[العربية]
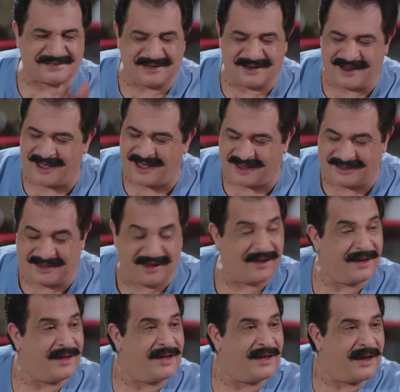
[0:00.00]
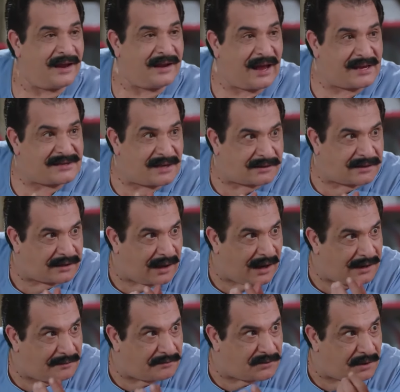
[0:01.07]
السلاح ده انا عايزك
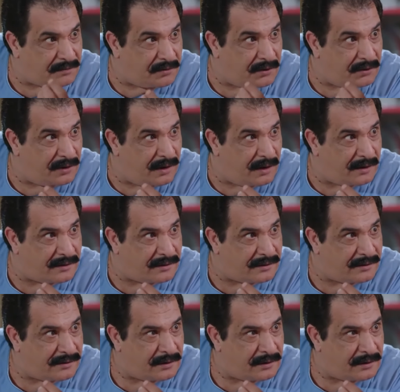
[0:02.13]
تتعلم ضرب النار